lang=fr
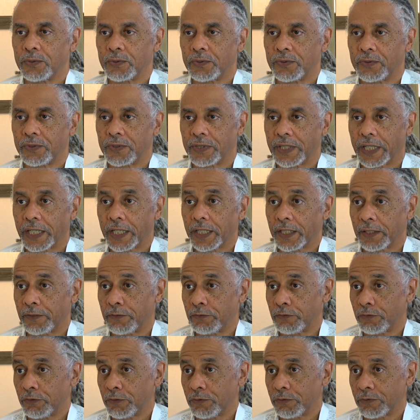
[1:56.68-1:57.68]
nous
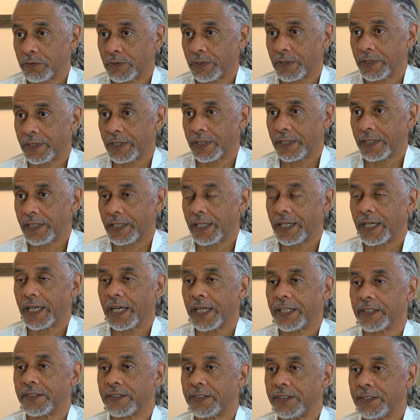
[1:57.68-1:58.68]
arrivons
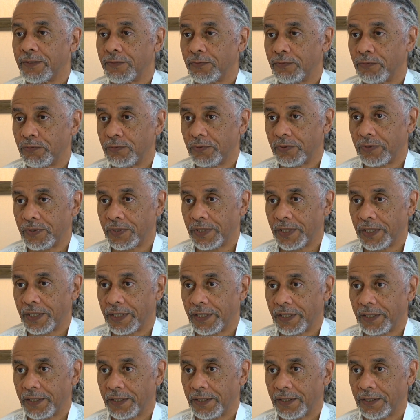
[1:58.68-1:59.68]
à diffuser
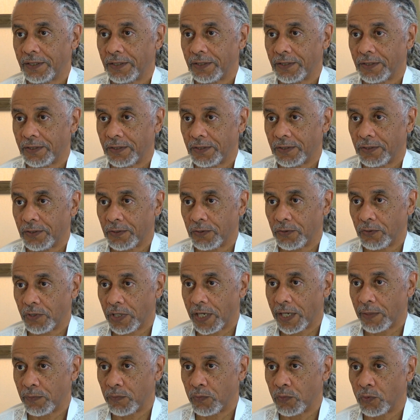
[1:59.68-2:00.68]
de
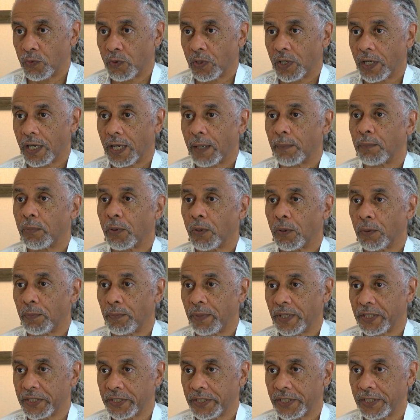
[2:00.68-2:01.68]
l'amour, à
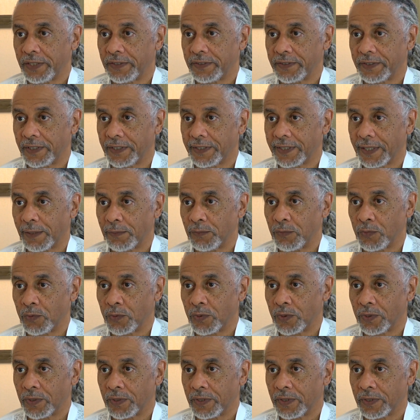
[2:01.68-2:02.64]
propager cet amour,